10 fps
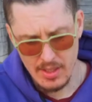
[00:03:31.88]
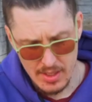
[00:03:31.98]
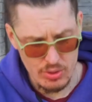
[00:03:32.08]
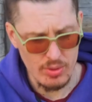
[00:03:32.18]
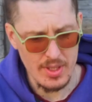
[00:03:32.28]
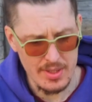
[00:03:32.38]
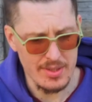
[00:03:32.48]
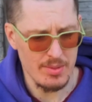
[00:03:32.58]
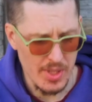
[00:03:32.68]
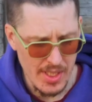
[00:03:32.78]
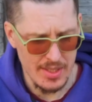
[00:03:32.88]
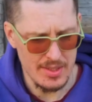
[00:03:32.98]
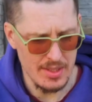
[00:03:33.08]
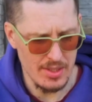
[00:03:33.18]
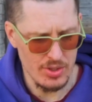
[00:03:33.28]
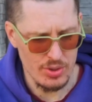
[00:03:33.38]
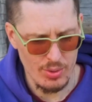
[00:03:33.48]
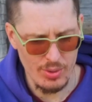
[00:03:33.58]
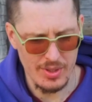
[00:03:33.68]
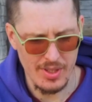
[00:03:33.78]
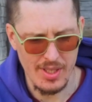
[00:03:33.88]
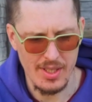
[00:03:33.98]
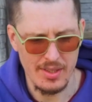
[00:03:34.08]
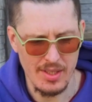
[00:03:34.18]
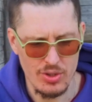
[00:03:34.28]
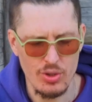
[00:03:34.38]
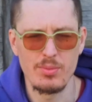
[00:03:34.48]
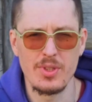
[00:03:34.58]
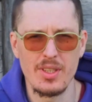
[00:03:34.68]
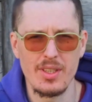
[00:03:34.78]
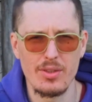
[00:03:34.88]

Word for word: Так что, если собираете что-то на чем-то